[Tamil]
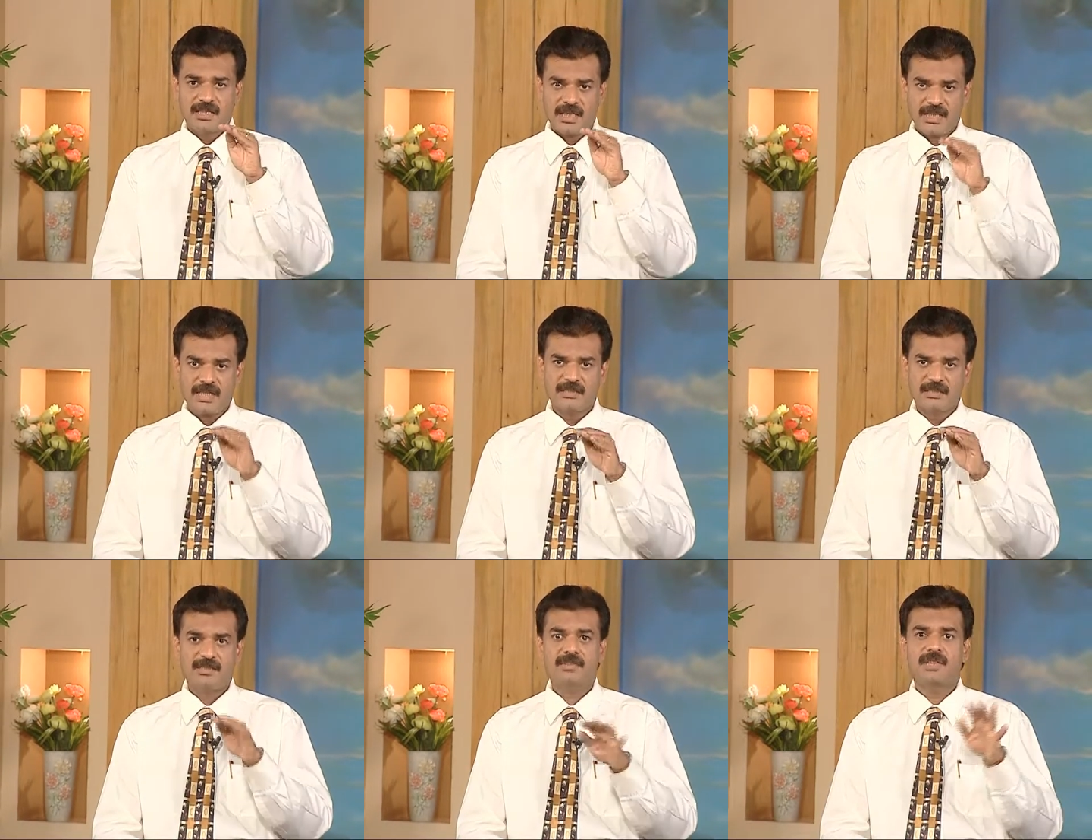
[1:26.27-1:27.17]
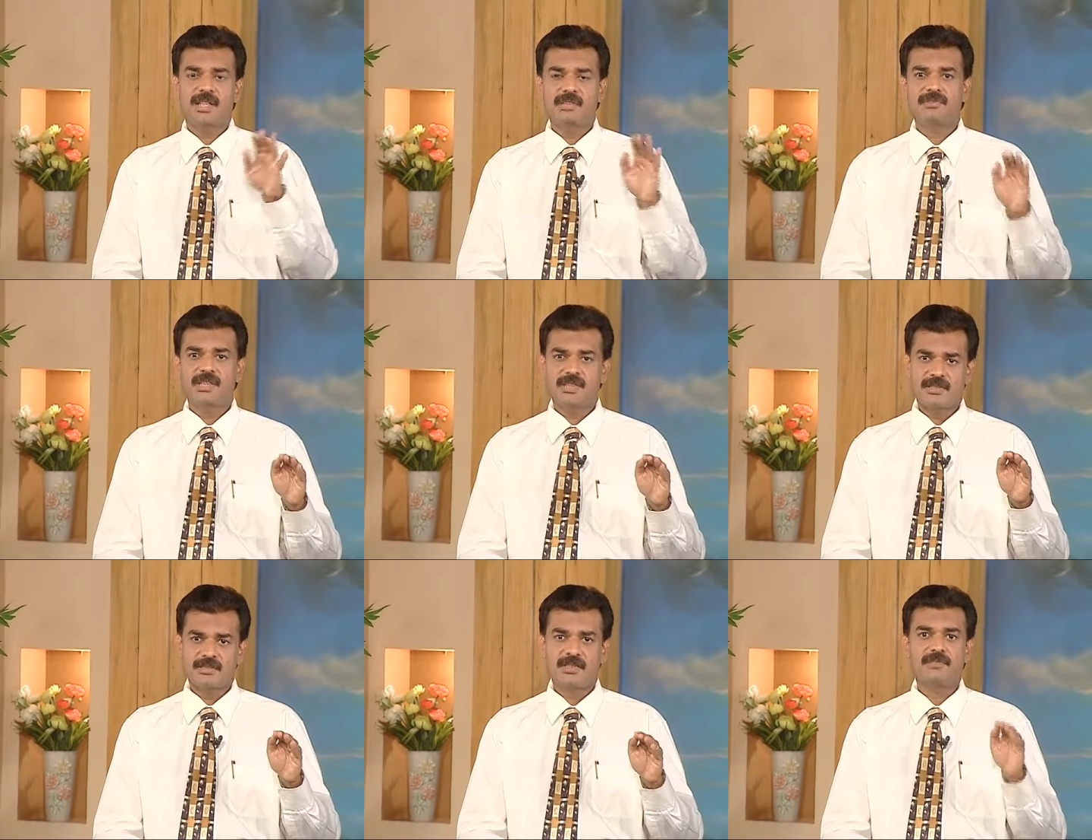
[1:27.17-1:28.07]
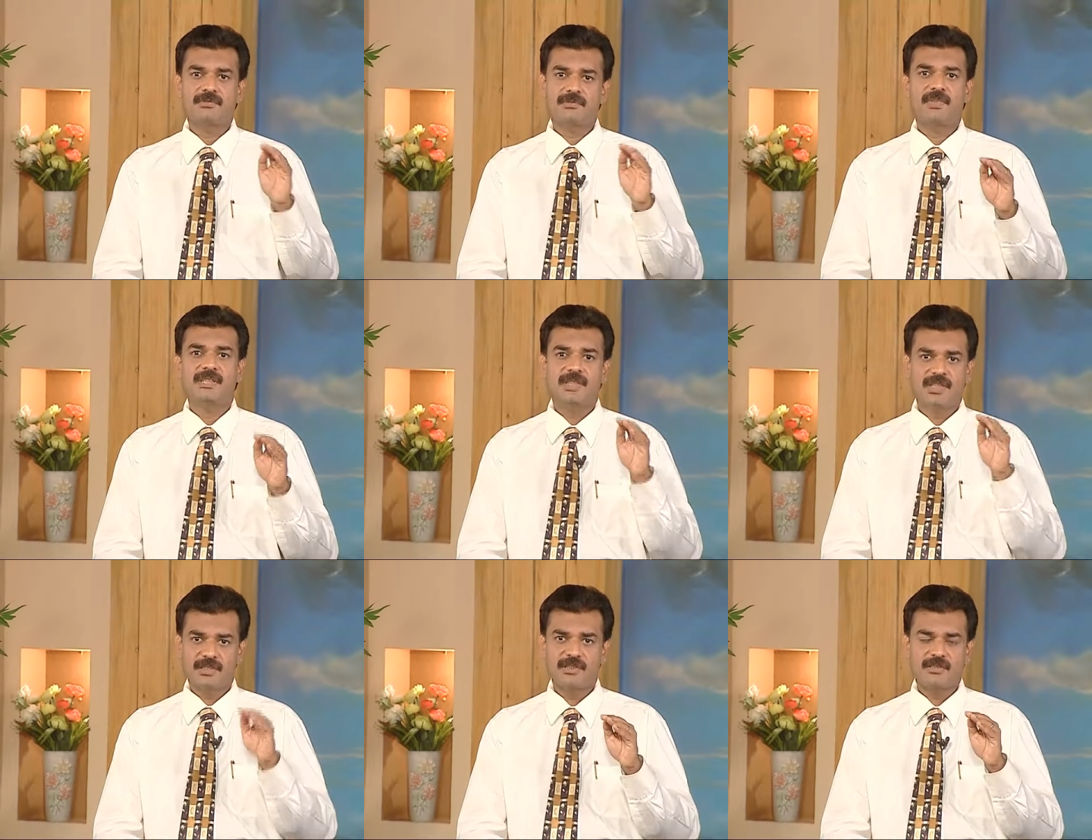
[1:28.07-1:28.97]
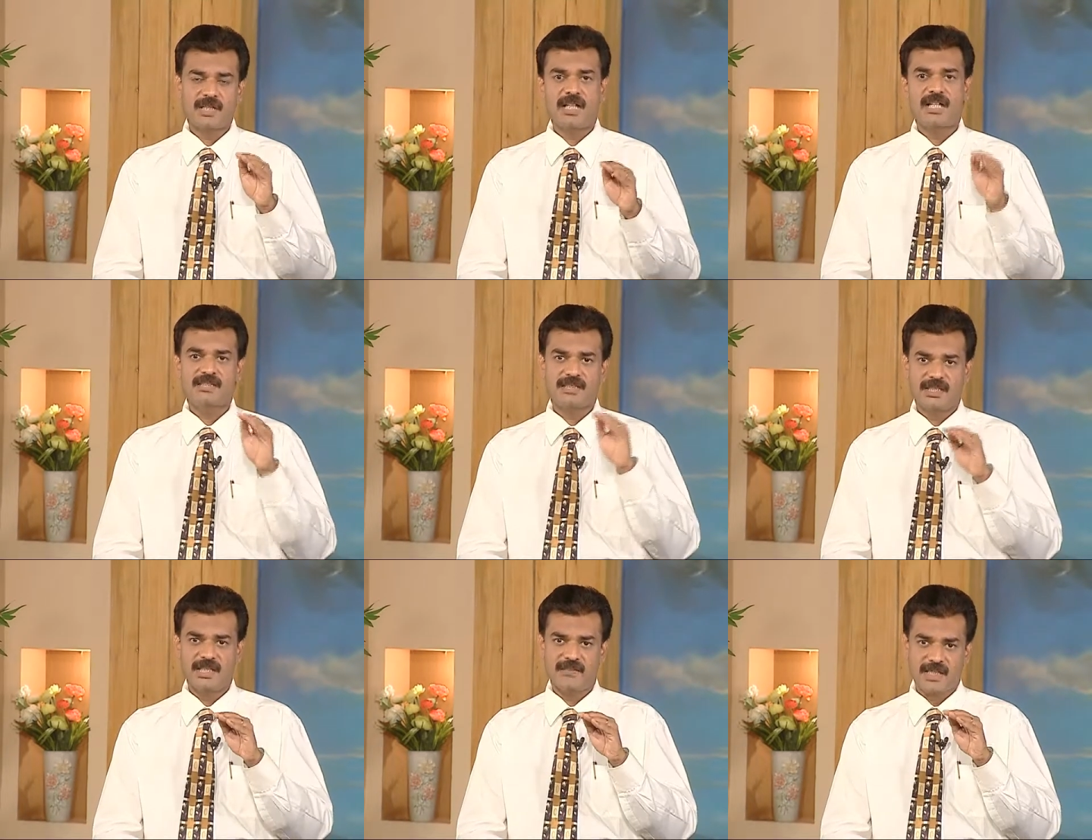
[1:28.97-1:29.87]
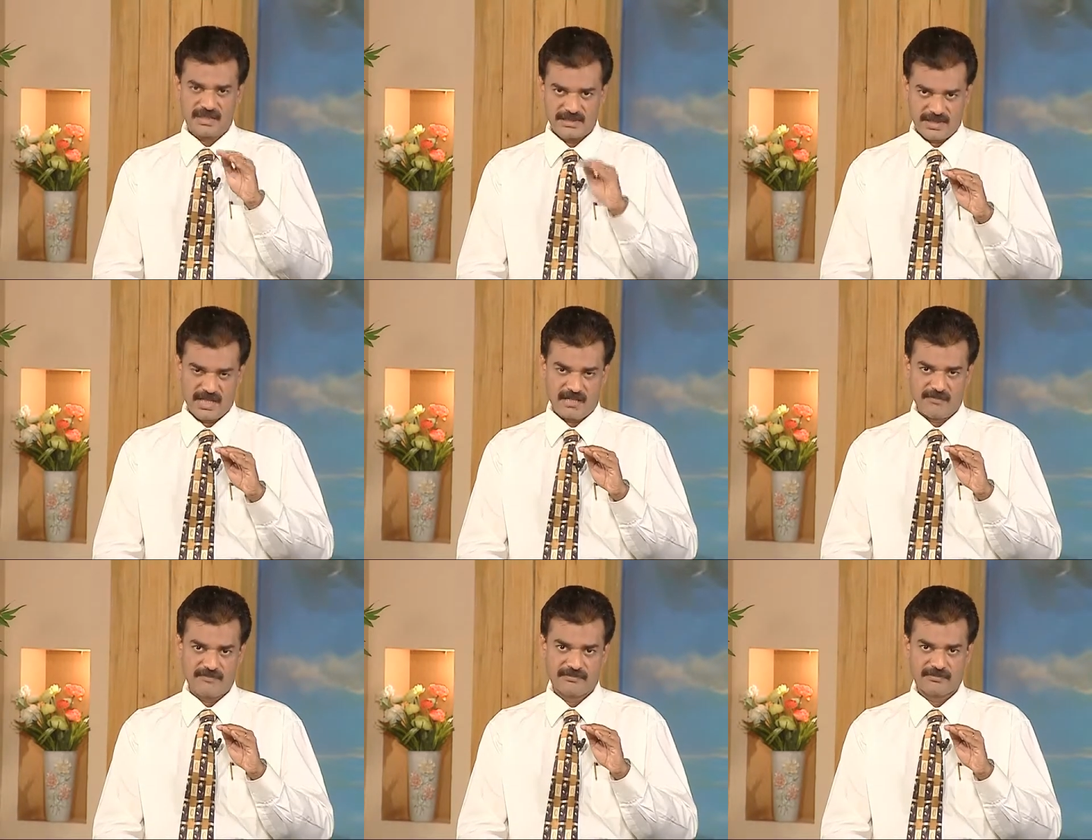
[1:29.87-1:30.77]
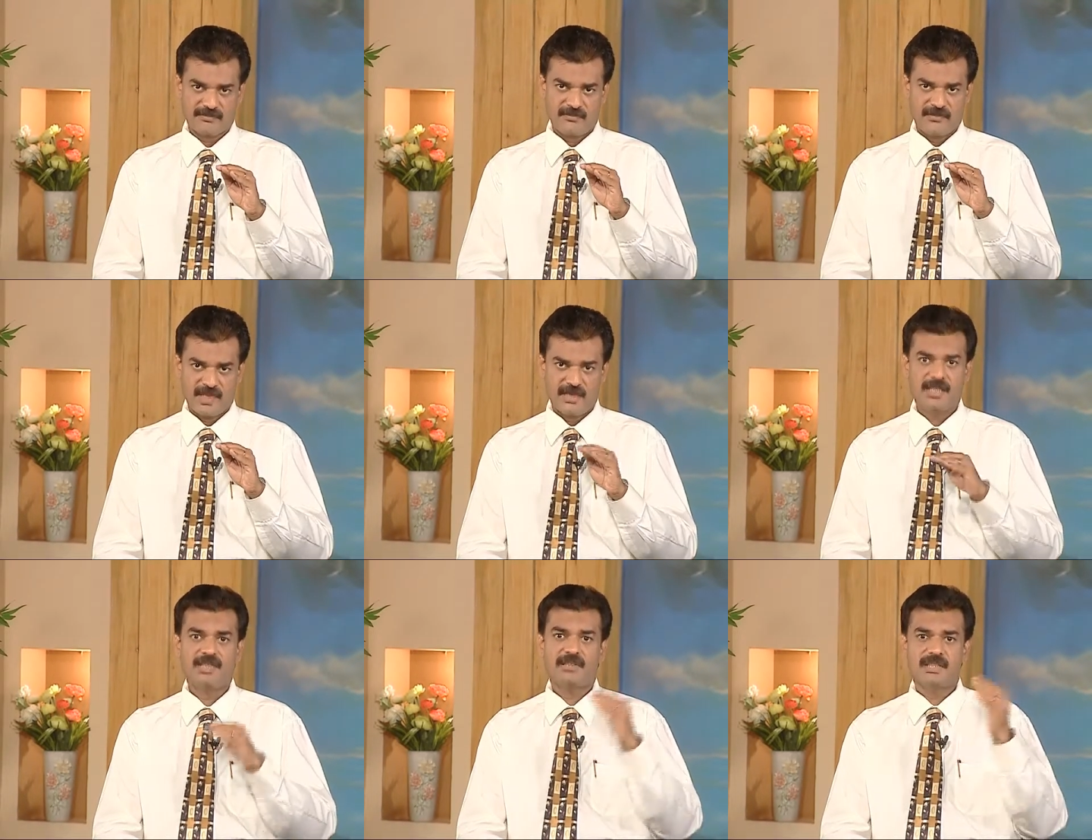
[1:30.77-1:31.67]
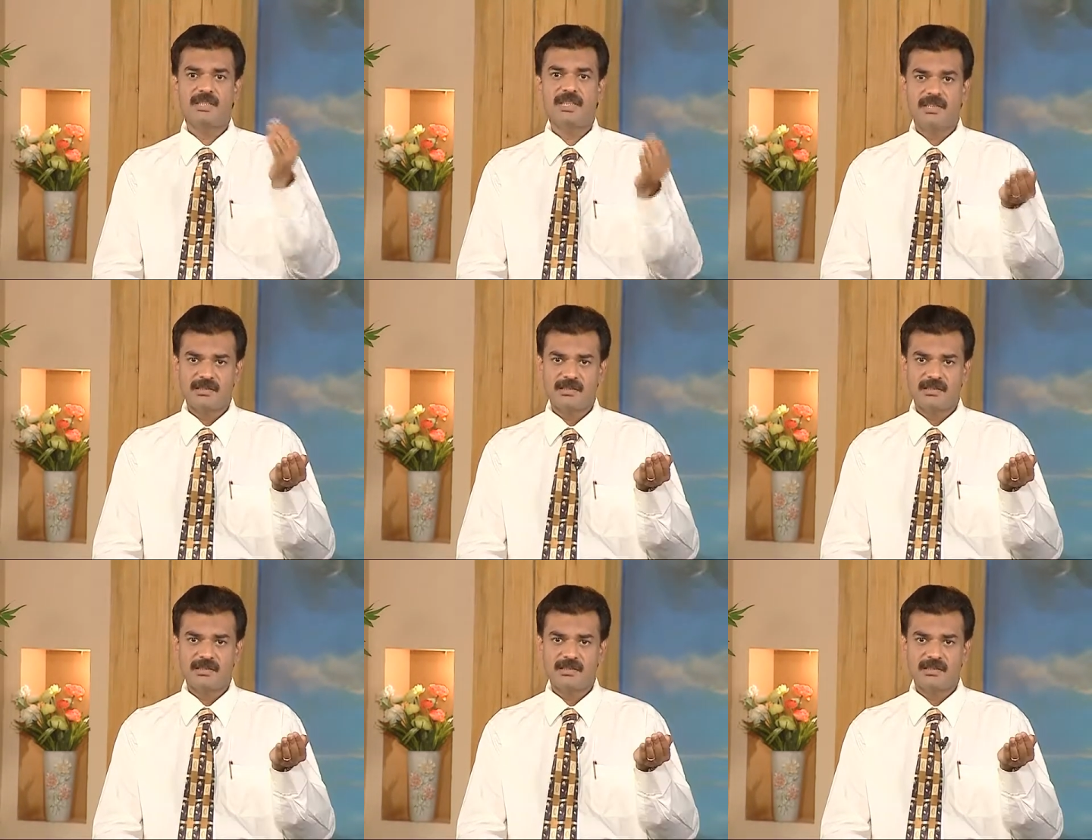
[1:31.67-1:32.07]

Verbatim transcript: கணையத்திலேருந்து ஓரளவுக்கு இன்சுலின் உற்பத்தி இருக்கும் ஆனால் சரியாக வேலை செய்யாது இது வந்து